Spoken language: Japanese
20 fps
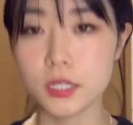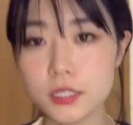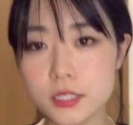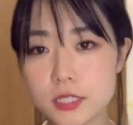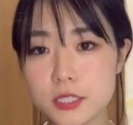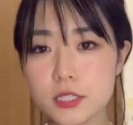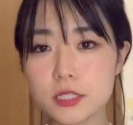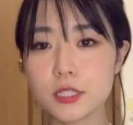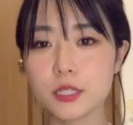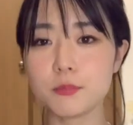
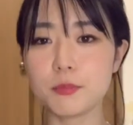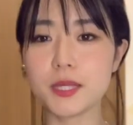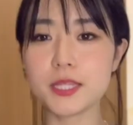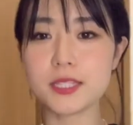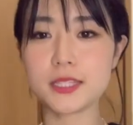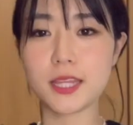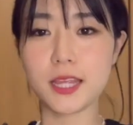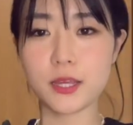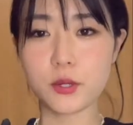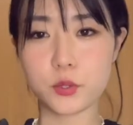続きま
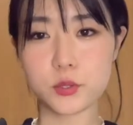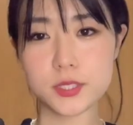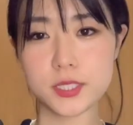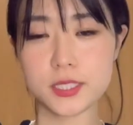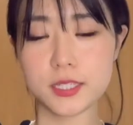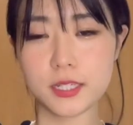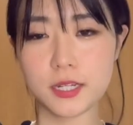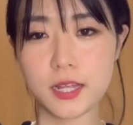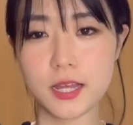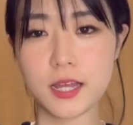して、こ
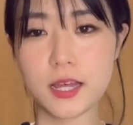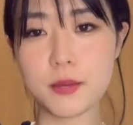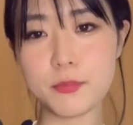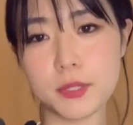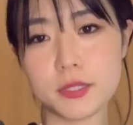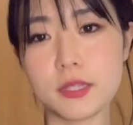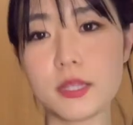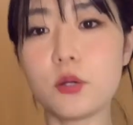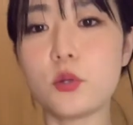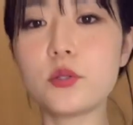ちら。
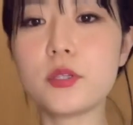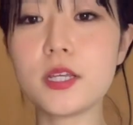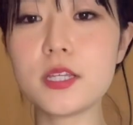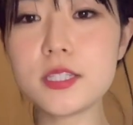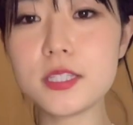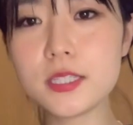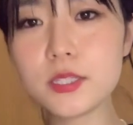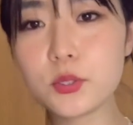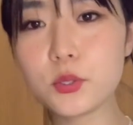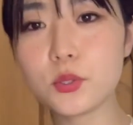また同
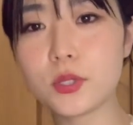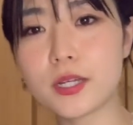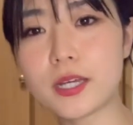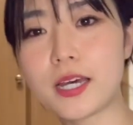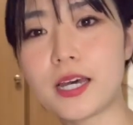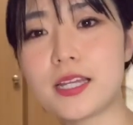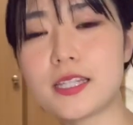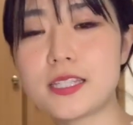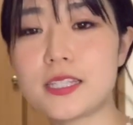じような感